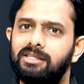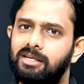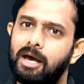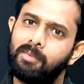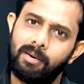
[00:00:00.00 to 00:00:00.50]

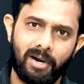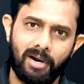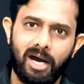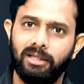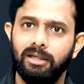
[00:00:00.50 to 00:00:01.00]

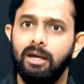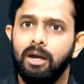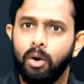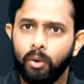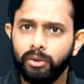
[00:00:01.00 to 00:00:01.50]
इस्लामाबाद
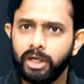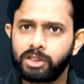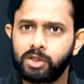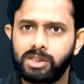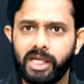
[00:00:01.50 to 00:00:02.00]
उन्नीस